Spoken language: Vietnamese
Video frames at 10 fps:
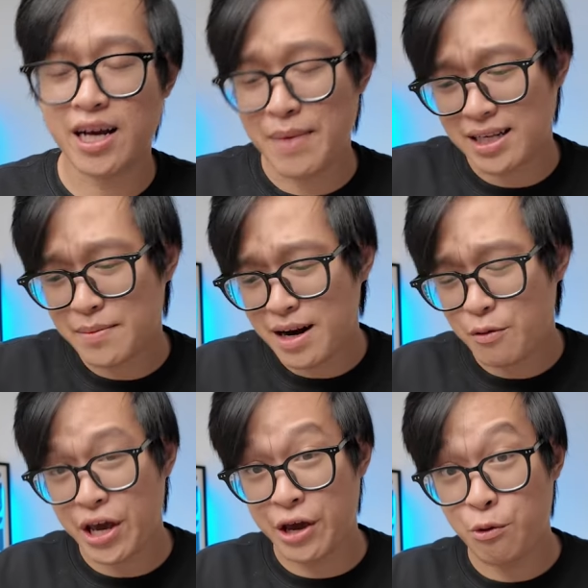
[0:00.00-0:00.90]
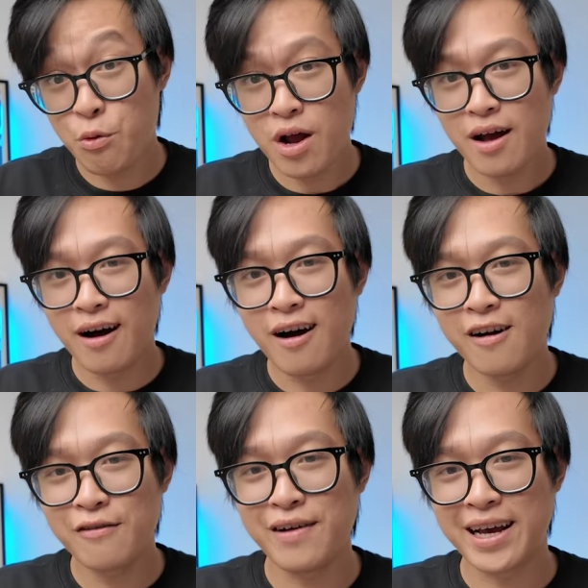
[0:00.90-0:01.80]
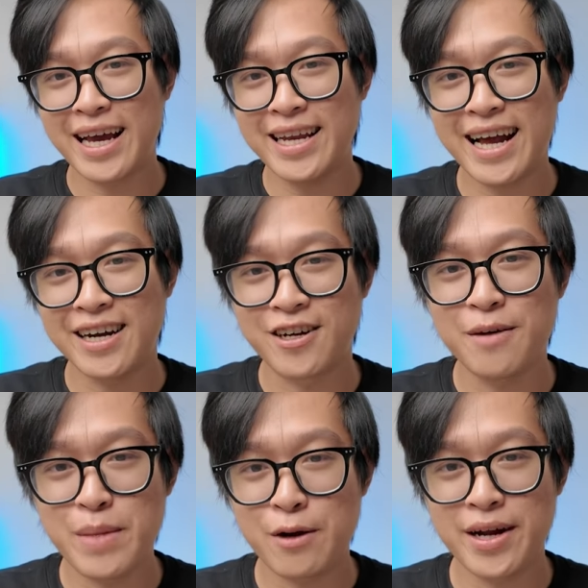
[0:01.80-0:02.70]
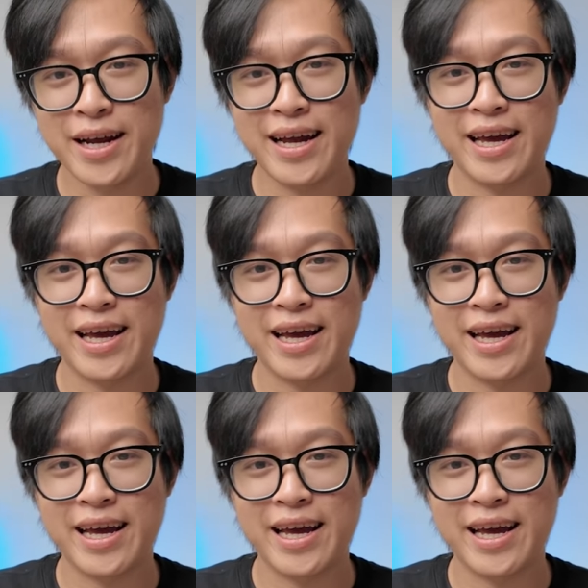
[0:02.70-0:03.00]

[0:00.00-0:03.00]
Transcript: Các bạn sẽ bắt đầu hiểu hơn về cái năng lực copy coding